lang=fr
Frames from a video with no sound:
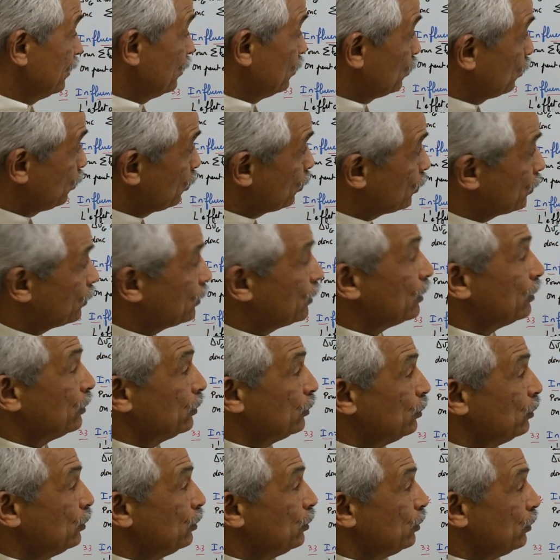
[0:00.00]
du
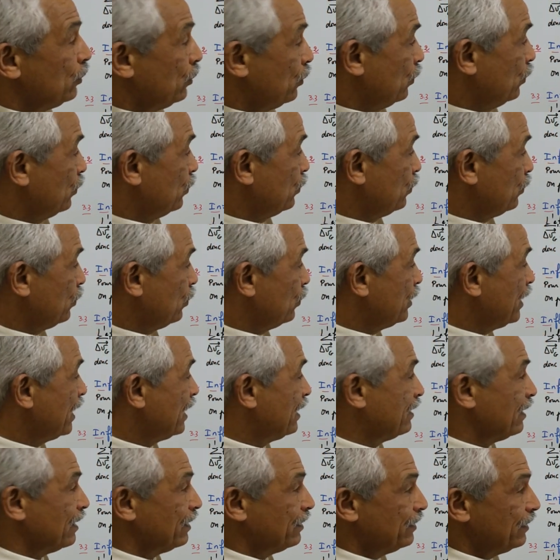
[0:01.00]
temps, de, de, de,
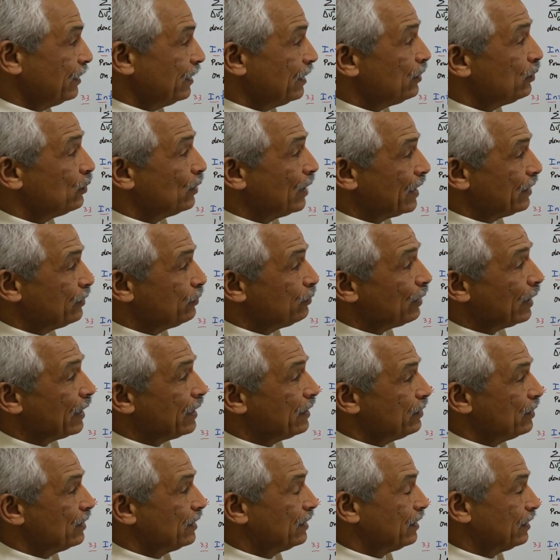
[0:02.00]
delta t, de la
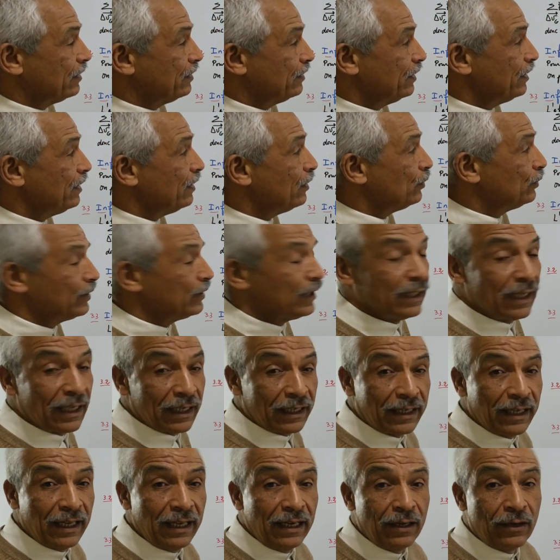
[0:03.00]
durée delta t, entre
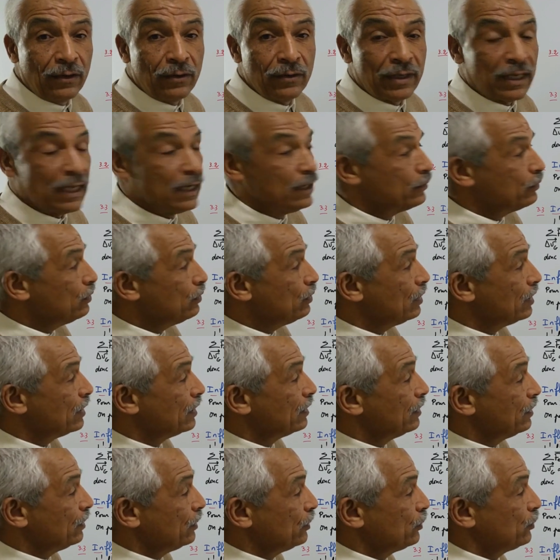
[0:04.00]
laquelle on
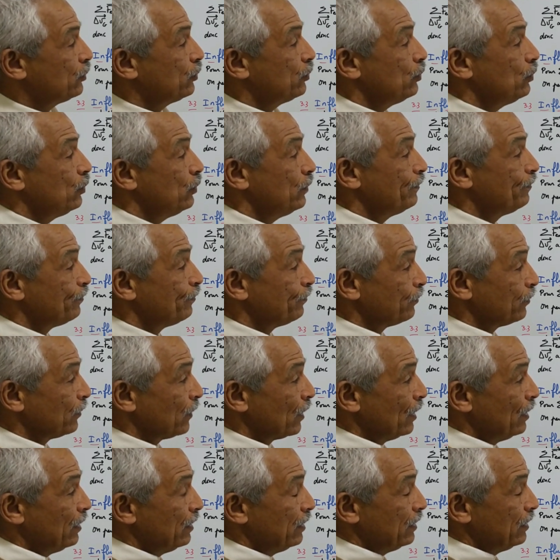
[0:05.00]
calcule ce
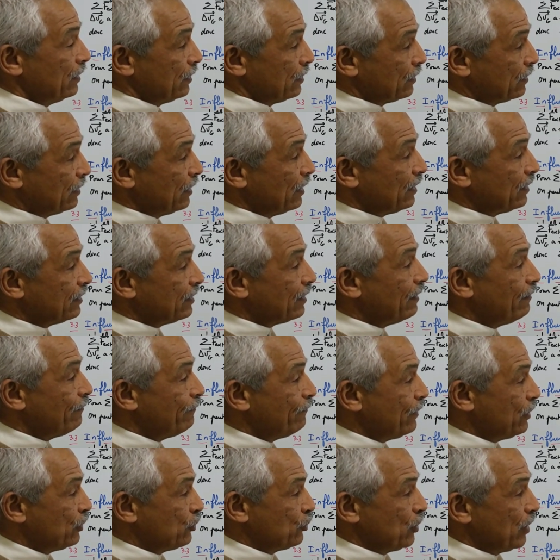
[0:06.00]
delta
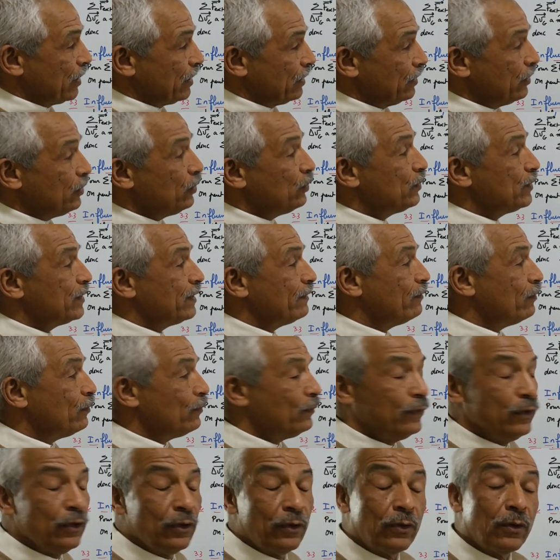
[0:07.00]
Vg. Et nous
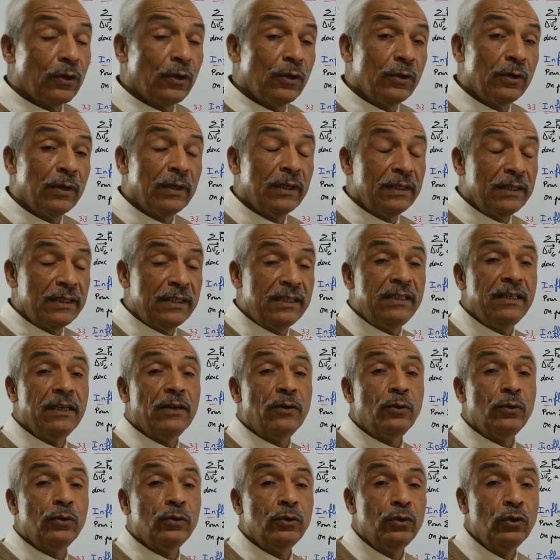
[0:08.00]
avons vu que
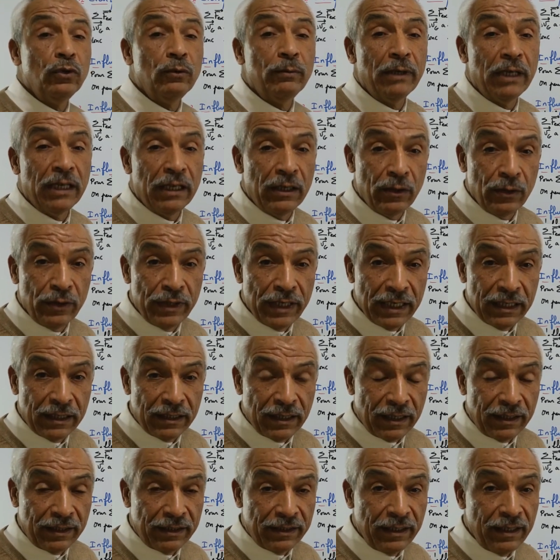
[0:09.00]
si on double le
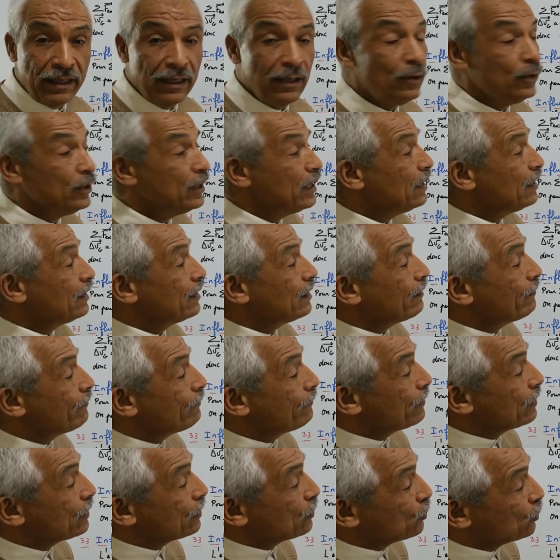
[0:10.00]
delta t, le delta
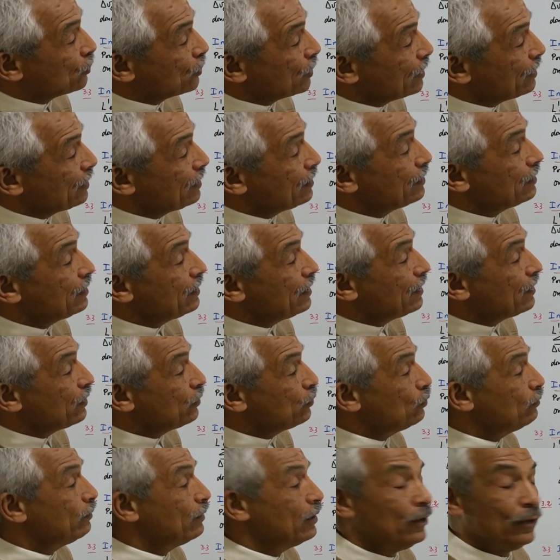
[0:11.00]
Vg,
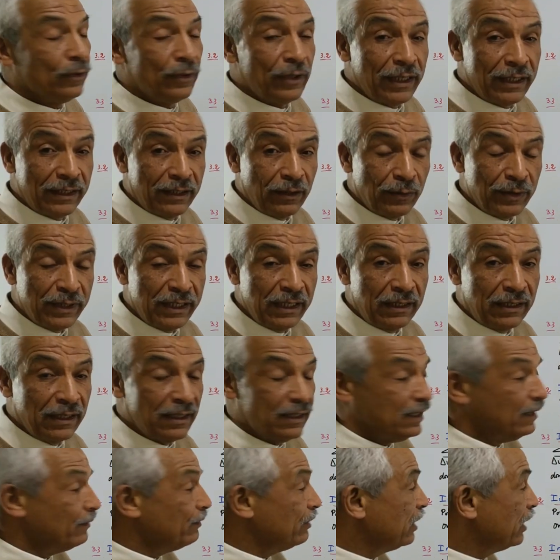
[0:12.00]
il double en
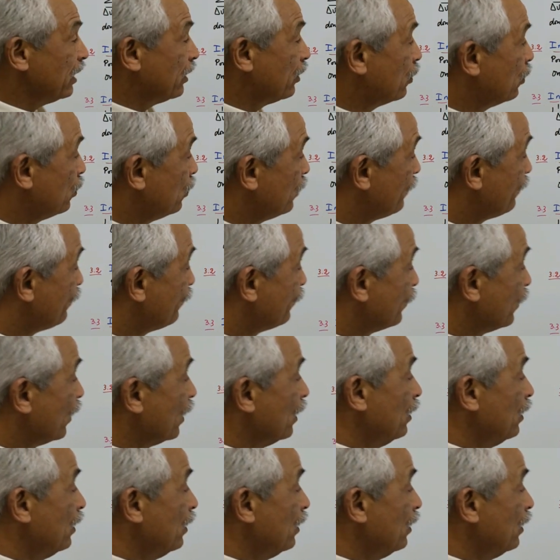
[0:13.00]
intensité. Ça veut dire que